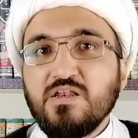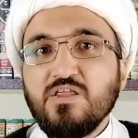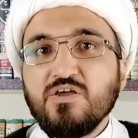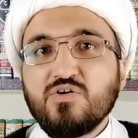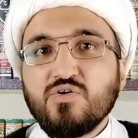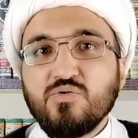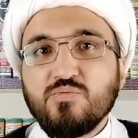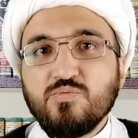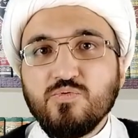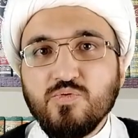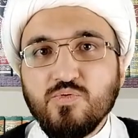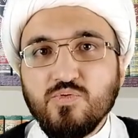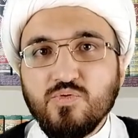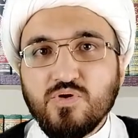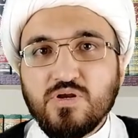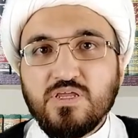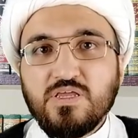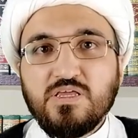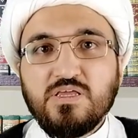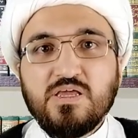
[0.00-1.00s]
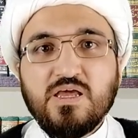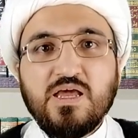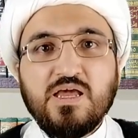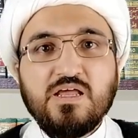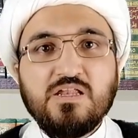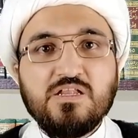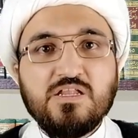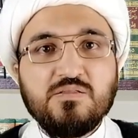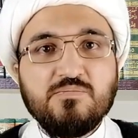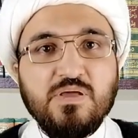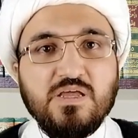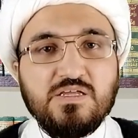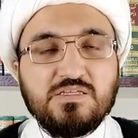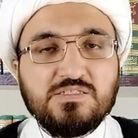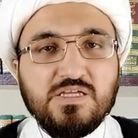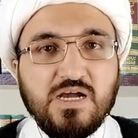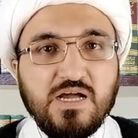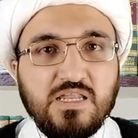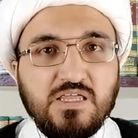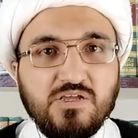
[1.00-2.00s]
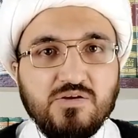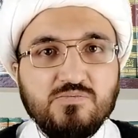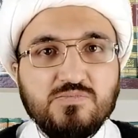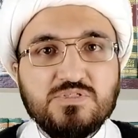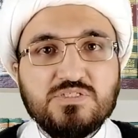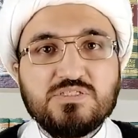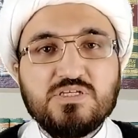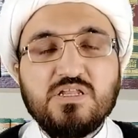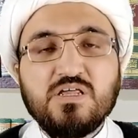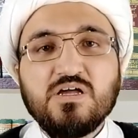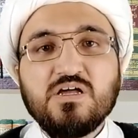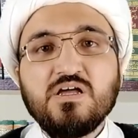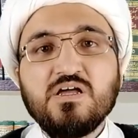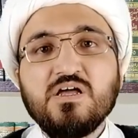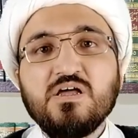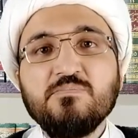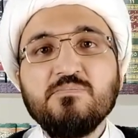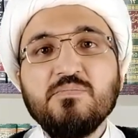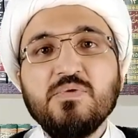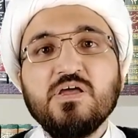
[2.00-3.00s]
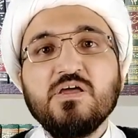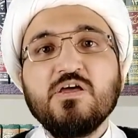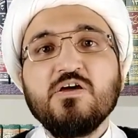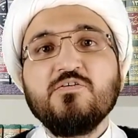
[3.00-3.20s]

لقبور أهل البيت عليهم السلام